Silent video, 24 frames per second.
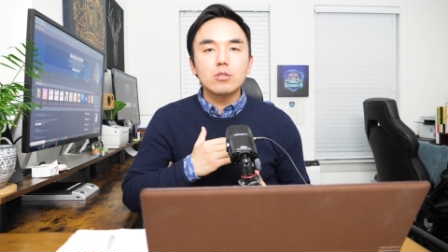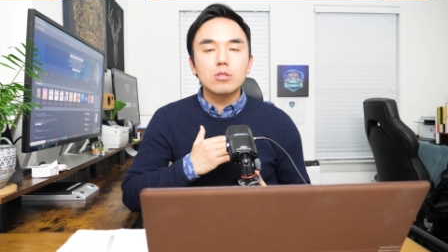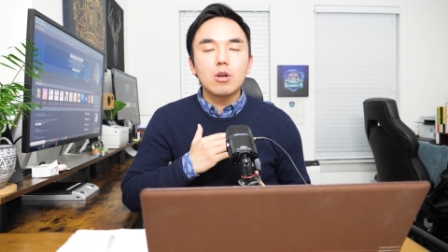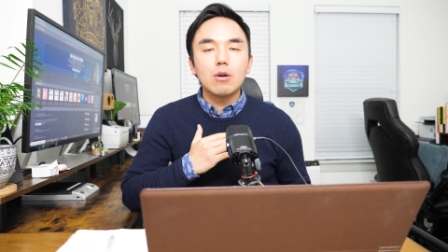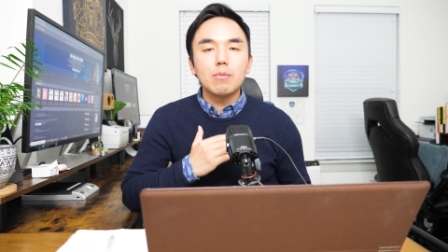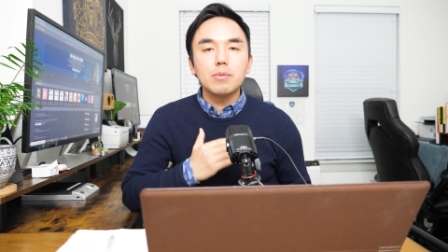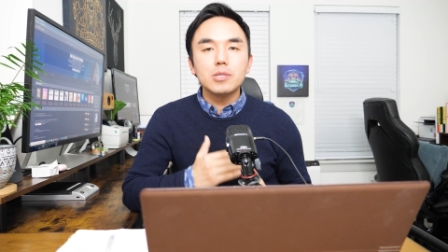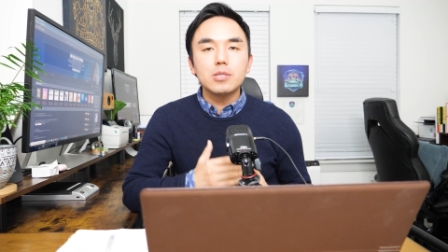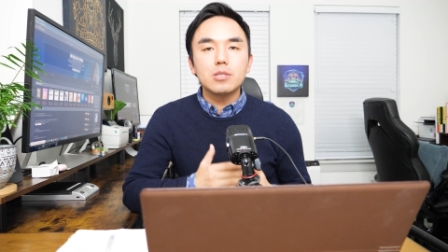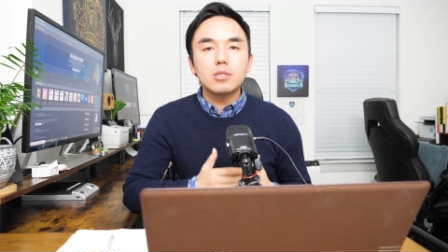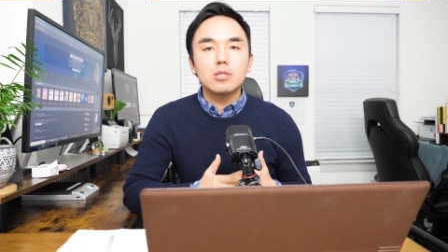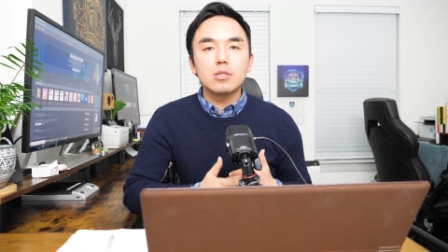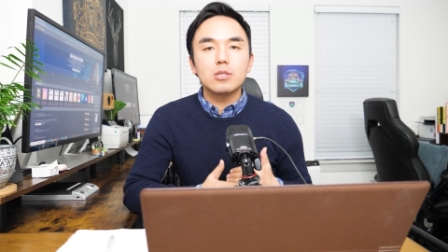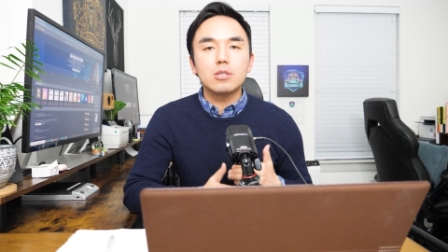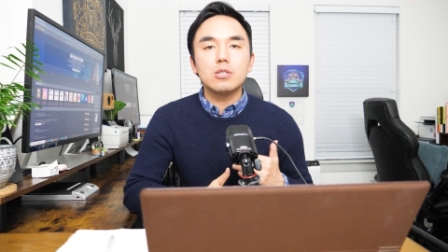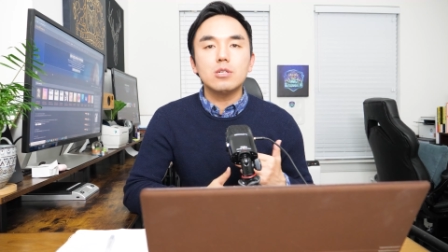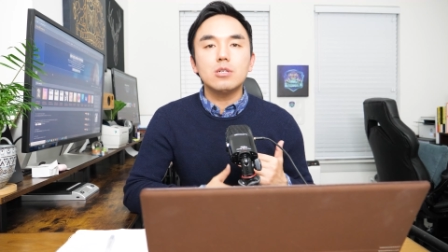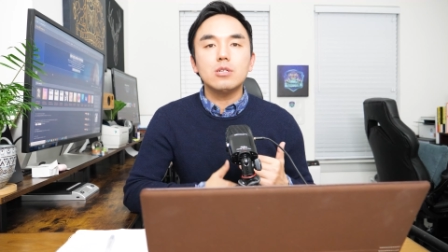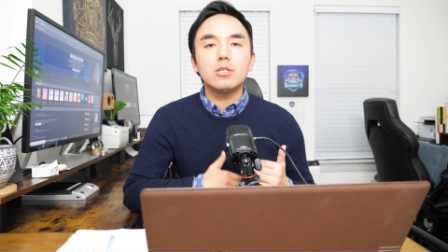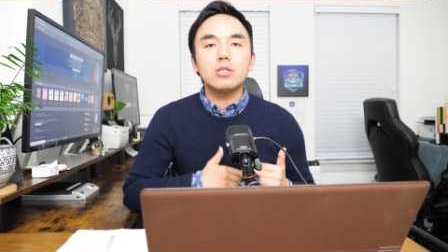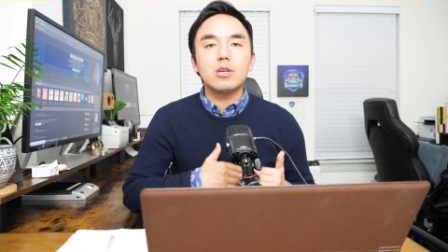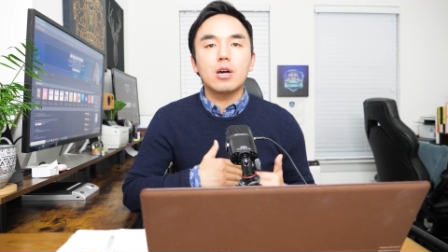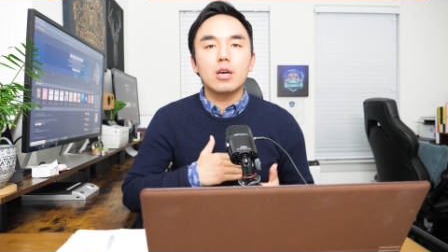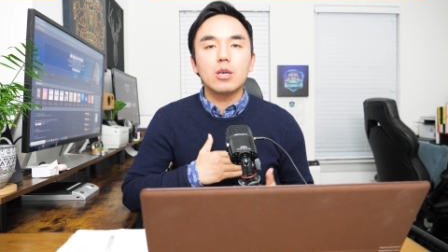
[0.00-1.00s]

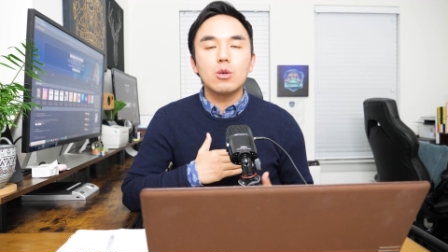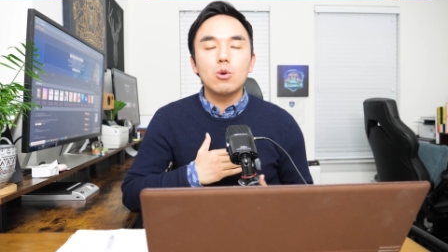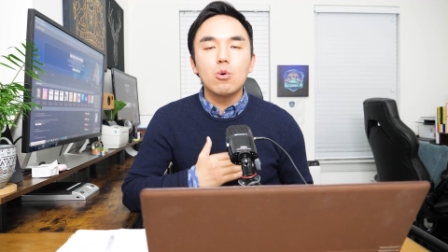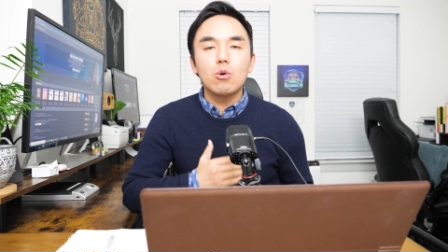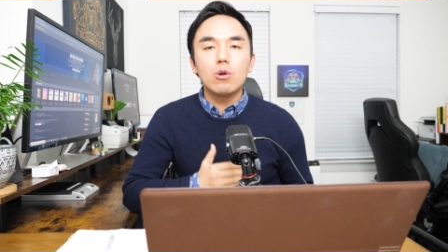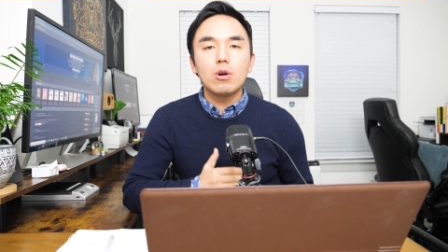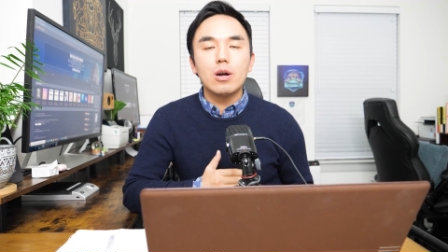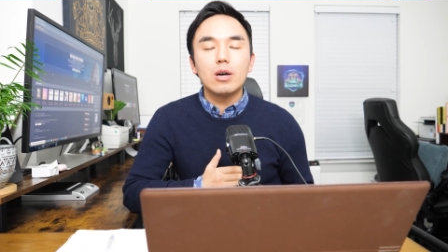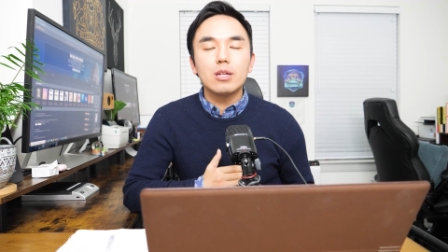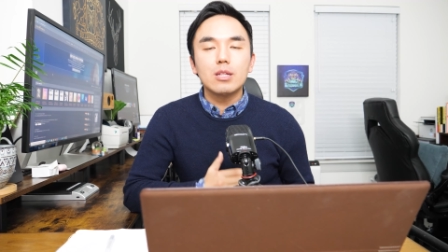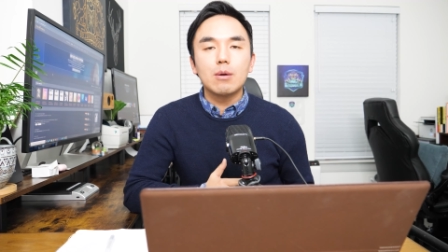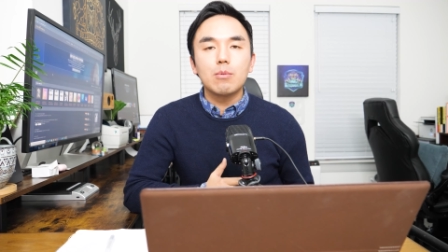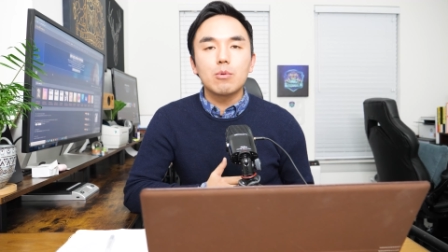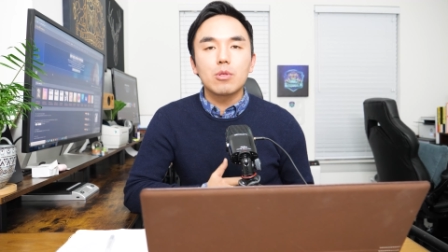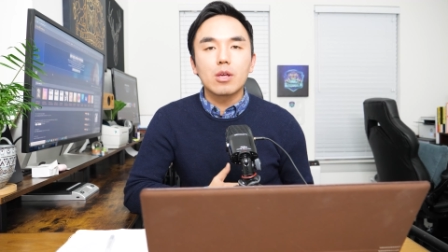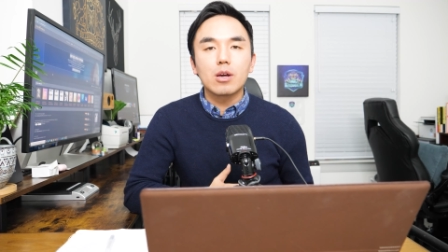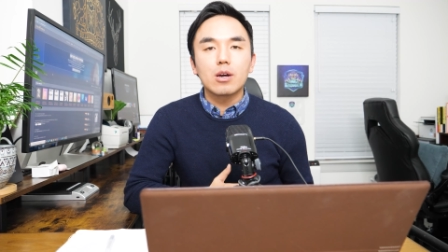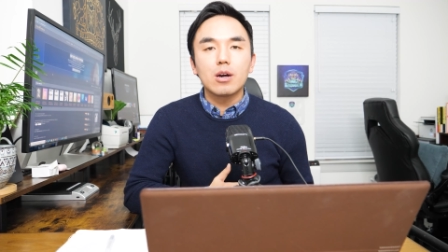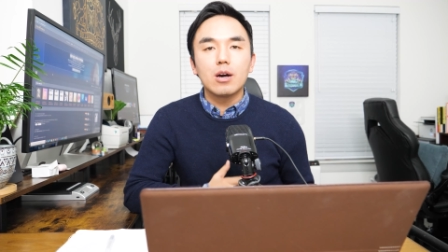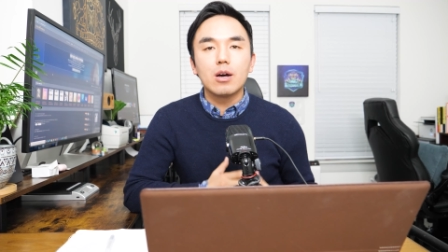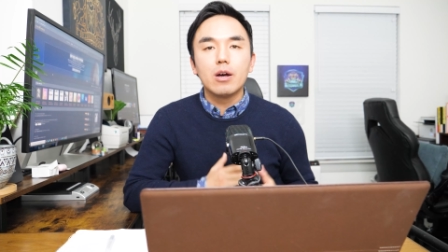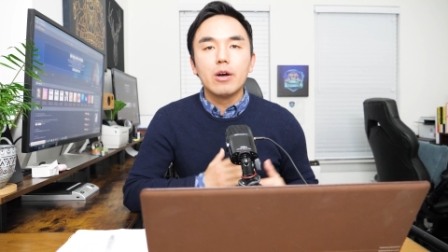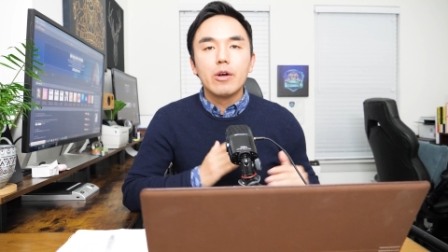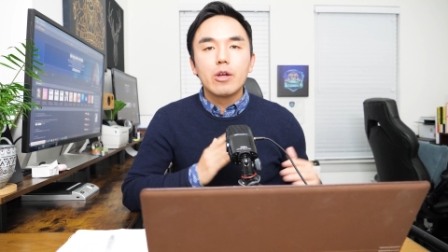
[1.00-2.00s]
서비스를 제가 이용을 하다
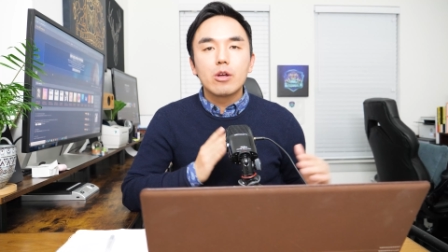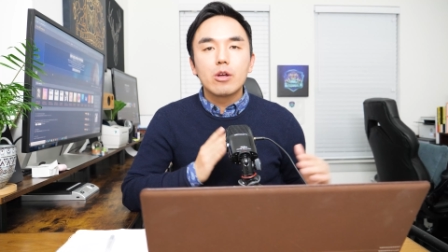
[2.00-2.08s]
보니까